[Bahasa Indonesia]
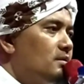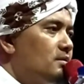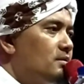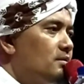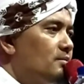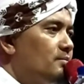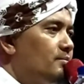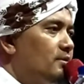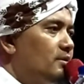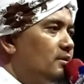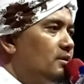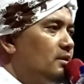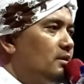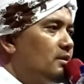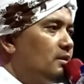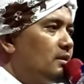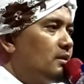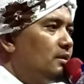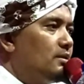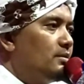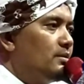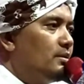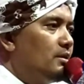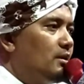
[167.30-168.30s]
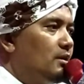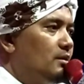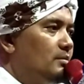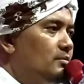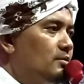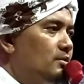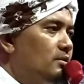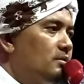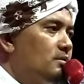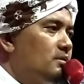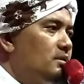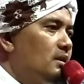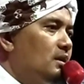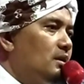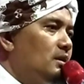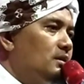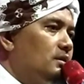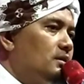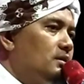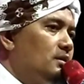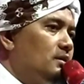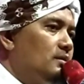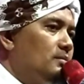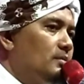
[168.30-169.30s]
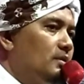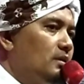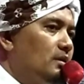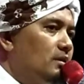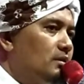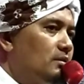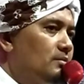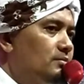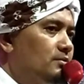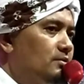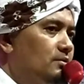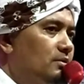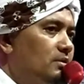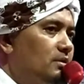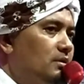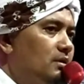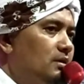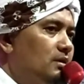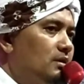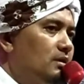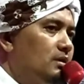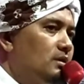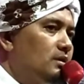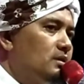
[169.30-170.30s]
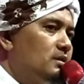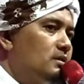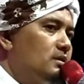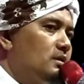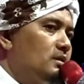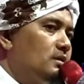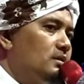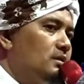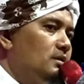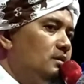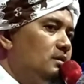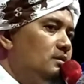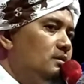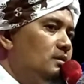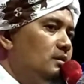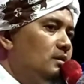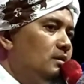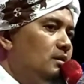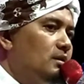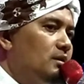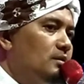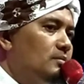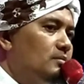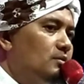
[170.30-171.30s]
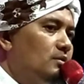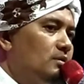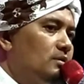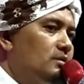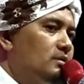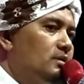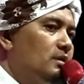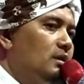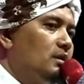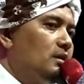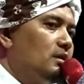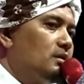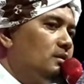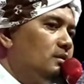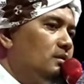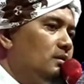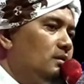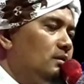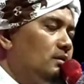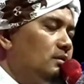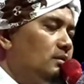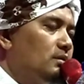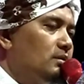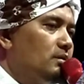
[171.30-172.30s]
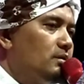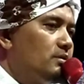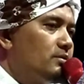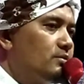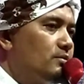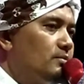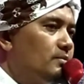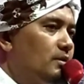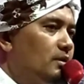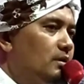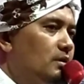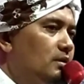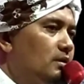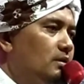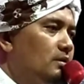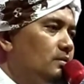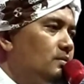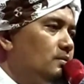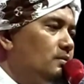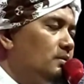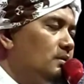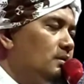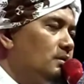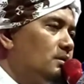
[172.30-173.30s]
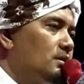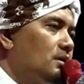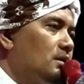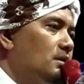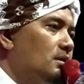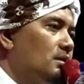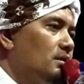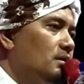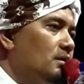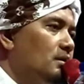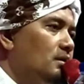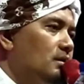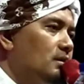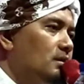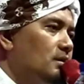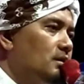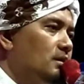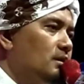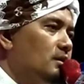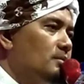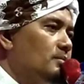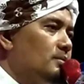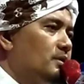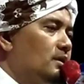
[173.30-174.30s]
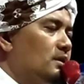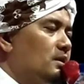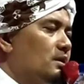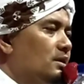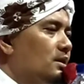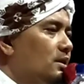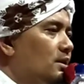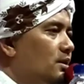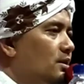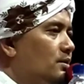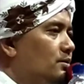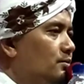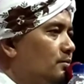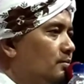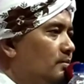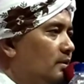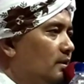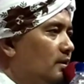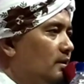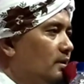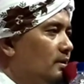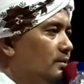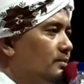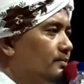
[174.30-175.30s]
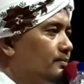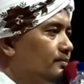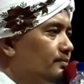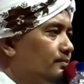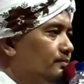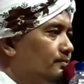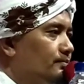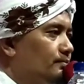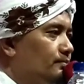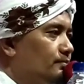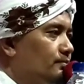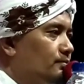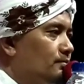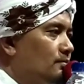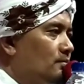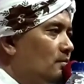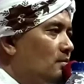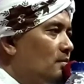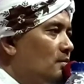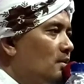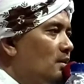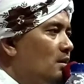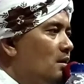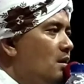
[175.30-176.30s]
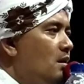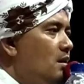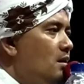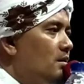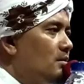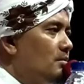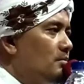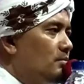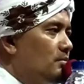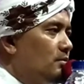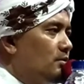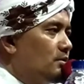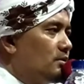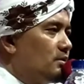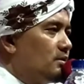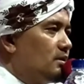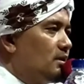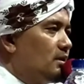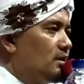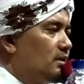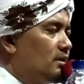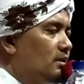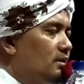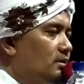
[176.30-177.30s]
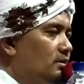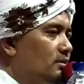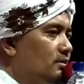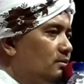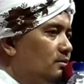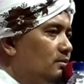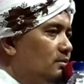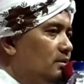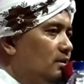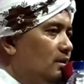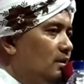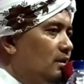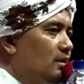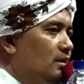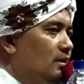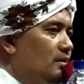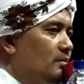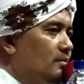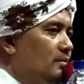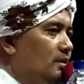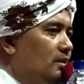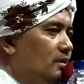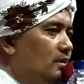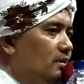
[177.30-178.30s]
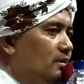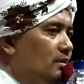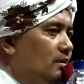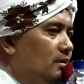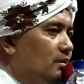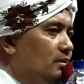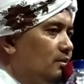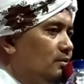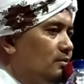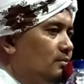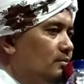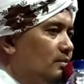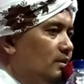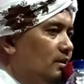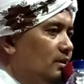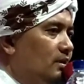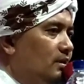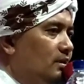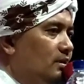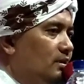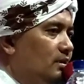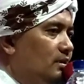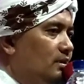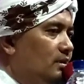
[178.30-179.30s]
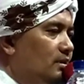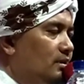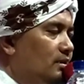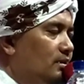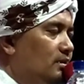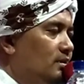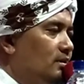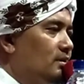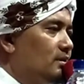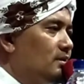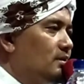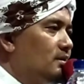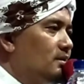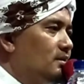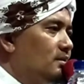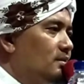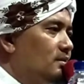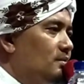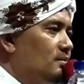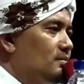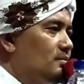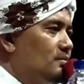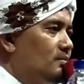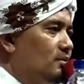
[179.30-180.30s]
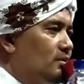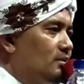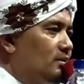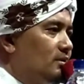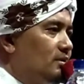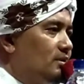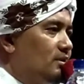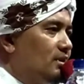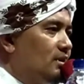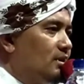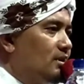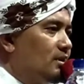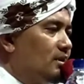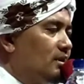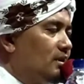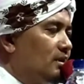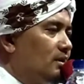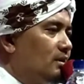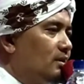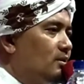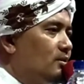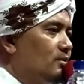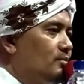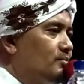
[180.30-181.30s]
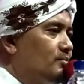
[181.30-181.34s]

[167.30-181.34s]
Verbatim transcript: Sebutan kaulah amul ja'aki malar muka setajana amul ja'aki Allah subhanahu wa ta'ala amin Allahumma muljah nang dunya amin Allahumma muljah nang